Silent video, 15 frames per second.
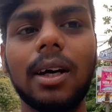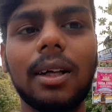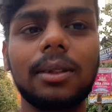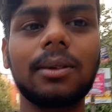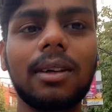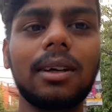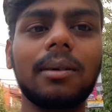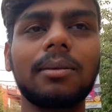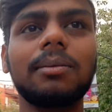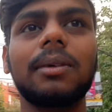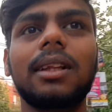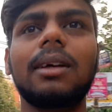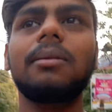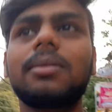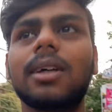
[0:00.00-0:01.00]
रात को ना
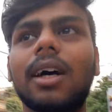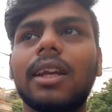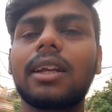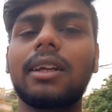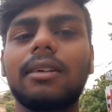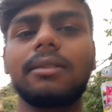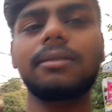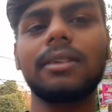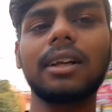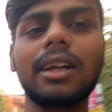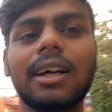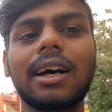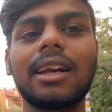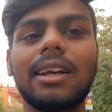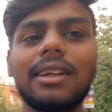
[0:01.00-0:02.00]
मतलब सारे
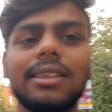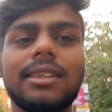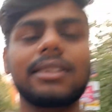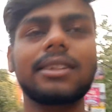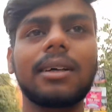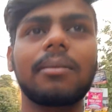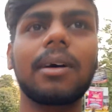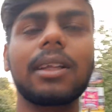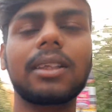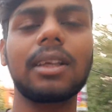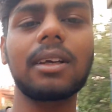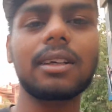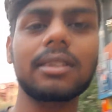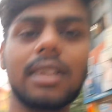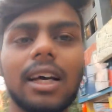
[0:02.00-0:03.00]
लड़का लड़की सब आते
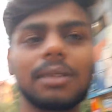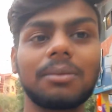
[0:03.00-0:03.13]
हैं साथ